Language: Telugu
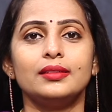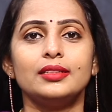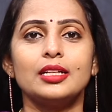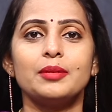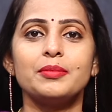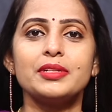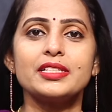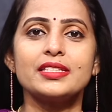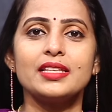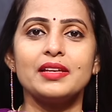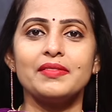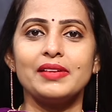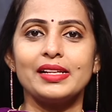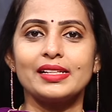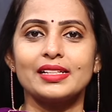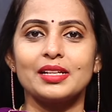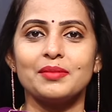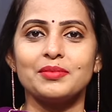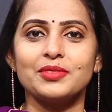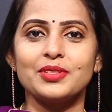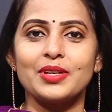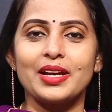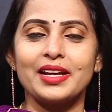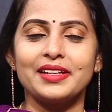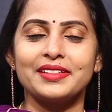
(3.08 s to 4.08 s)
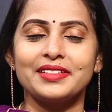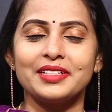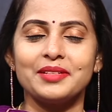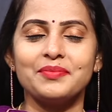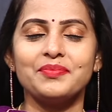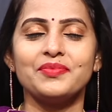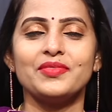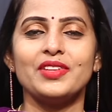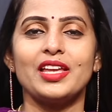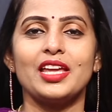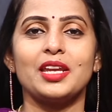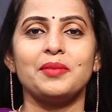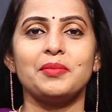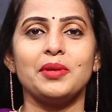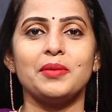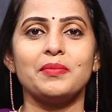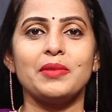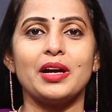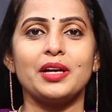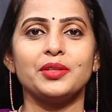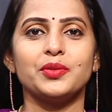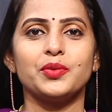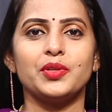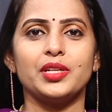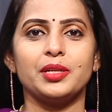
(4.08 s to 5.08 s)
నమస్తే వెల్కమ్ టు డ్రీమ్ నేను మీ
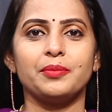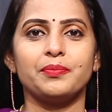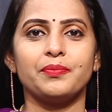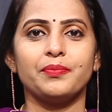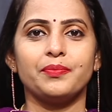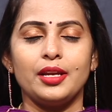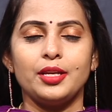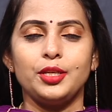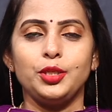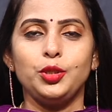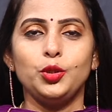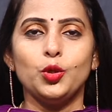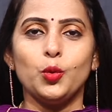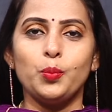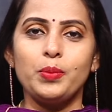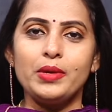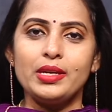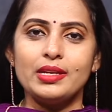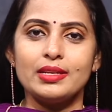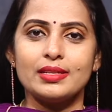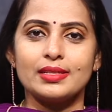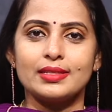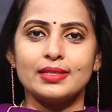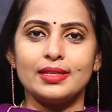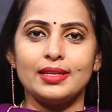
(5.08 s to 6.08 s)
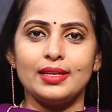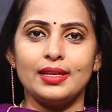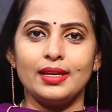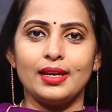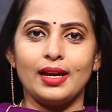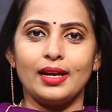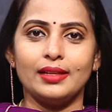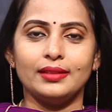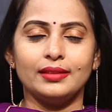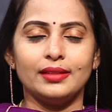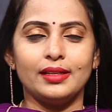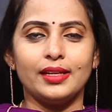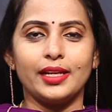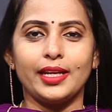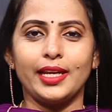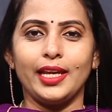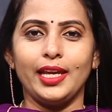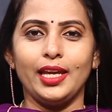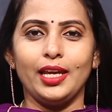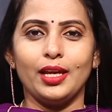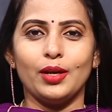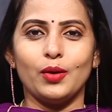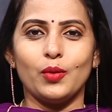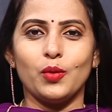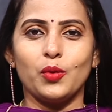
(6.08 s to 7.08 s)
మాధురి యూపీఎస్సీ అందరికీ
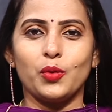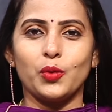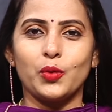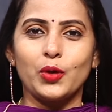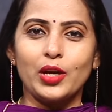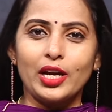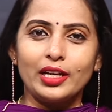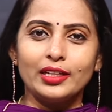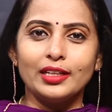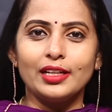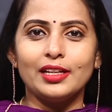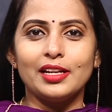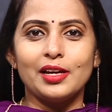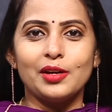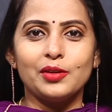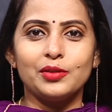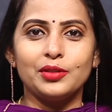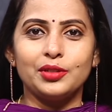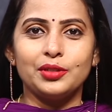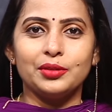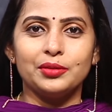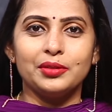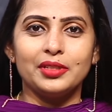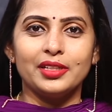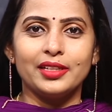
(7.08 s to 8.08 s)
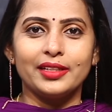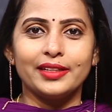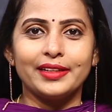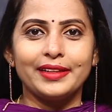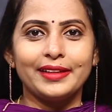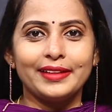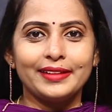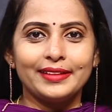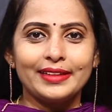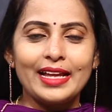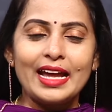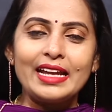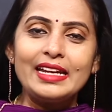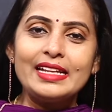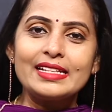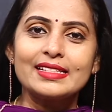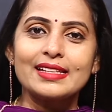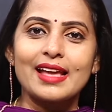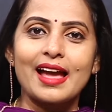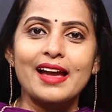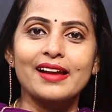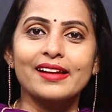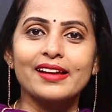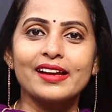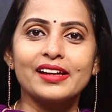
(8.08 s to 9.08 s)
ఒక కళలా ఉంటుంది దాన్ని
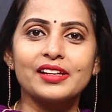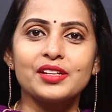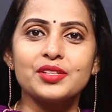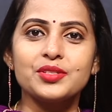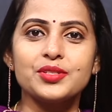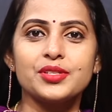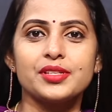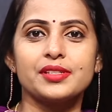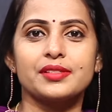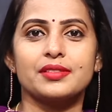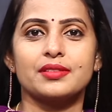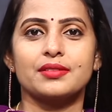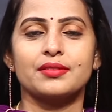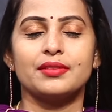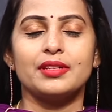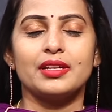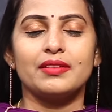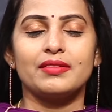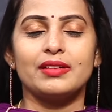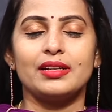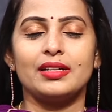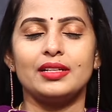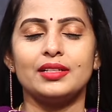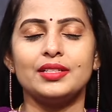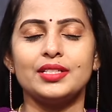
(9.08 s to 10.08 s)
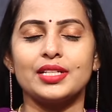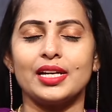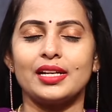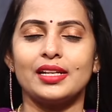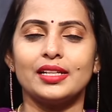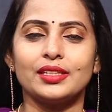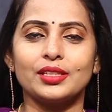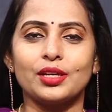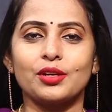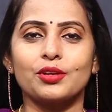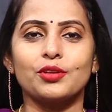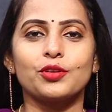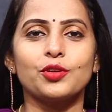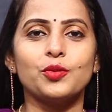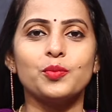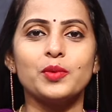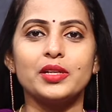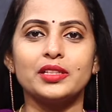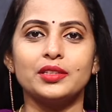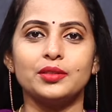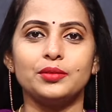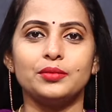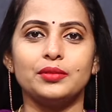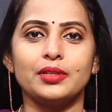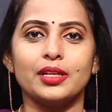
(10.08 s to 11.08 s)
సాకారం చేసుకునే వాళ్ళు చాలా తక్కువ
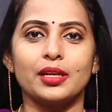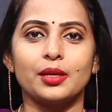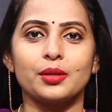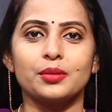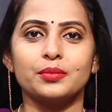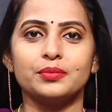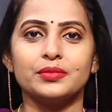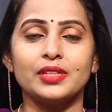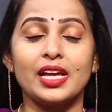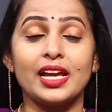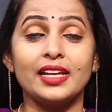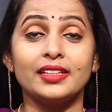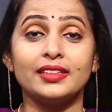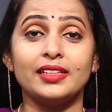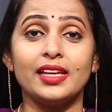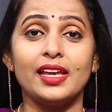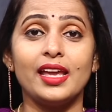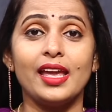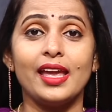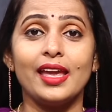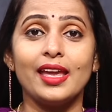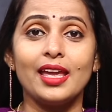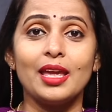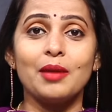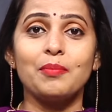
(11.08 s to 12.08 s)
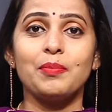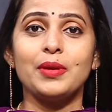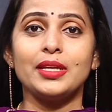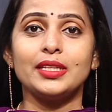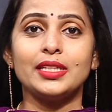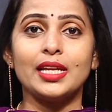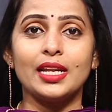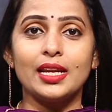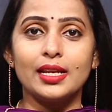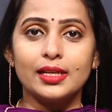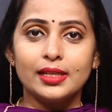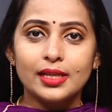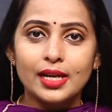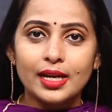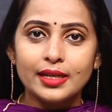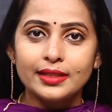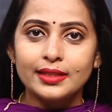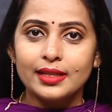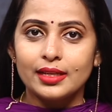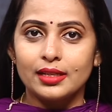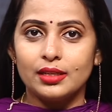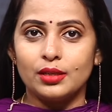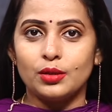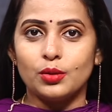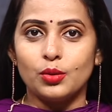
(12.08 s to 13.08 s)
మంది ఉంటారు అయితే ఏపీ
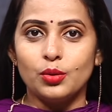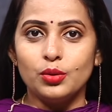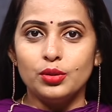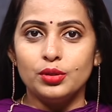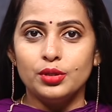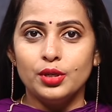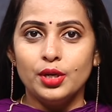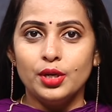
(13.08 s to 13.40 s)
తెలంగాణలో